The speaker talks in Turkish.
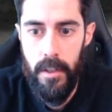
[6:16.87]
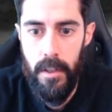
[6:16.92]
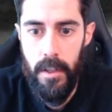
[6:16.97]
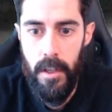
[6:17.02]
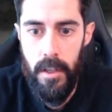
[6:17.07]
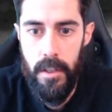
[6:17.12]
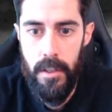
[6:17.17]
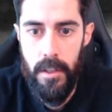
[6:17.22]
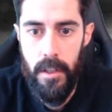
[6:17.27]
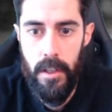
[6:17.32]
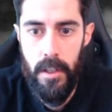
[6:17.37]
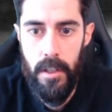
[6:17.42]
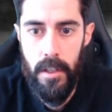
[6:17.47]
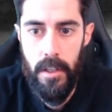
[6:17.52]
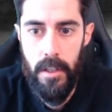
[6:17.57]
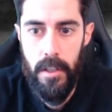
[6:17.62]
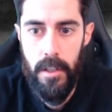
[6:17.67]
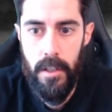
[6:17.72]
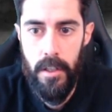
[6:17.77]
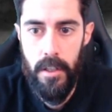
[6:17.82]
Yes
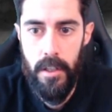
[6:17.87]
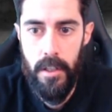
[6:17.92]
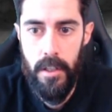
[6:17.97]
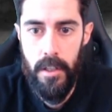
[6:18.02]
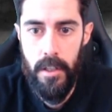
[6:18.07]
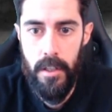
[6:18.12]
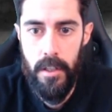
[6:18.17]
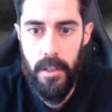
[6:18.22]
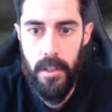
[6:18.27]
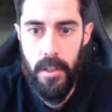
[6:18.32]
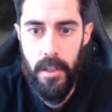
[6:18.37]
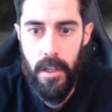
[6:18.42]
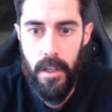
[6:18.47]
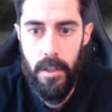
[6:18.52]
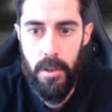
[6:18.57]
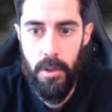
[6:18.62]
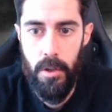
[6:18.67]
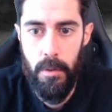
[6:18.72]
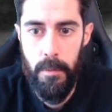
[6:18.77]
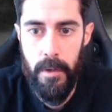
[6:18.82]
dedik.
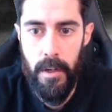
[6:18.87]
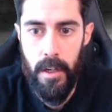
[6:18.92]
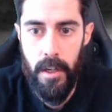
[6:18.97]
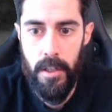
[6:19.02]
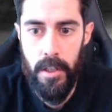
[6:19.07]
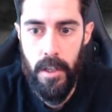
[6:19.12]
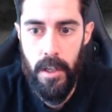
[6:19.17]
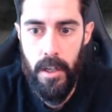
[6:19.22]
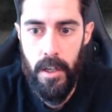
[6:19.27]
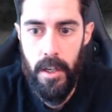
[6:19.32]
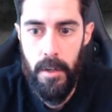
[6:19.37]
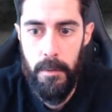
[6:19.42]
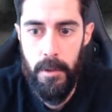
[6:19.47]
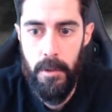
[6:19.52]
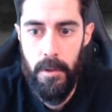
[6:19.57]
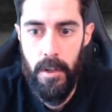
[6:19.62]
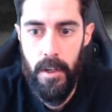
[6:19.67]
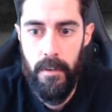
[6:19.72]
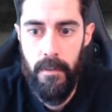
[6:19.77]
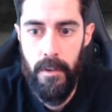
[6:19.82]
Geçiyorum arkadaşlar. Herhalde bir
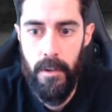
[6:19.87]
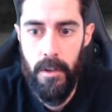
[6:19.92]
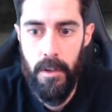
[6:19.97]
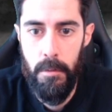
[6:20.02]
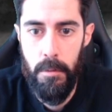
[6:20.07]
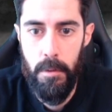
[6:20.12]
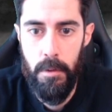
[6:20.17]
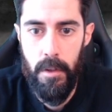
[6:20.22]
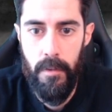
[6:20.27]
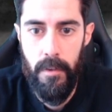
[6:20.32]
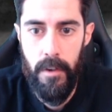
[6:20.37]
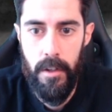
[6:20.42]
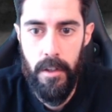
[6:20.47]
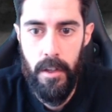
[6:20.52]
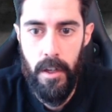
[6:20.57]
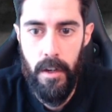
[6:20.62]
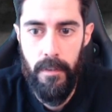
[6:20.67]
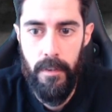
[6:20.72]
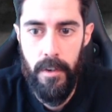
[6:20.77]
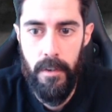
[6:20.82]
görev veriyor muhtemelen
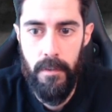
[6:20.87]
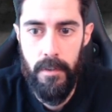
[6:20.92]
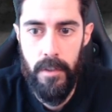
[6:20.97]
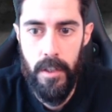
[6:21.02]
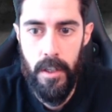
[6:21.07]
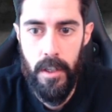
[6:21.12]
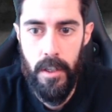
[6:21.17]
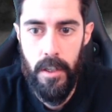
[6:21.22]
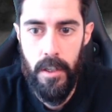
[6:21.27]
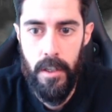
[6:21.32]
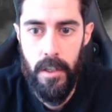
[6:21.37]
tahminimce.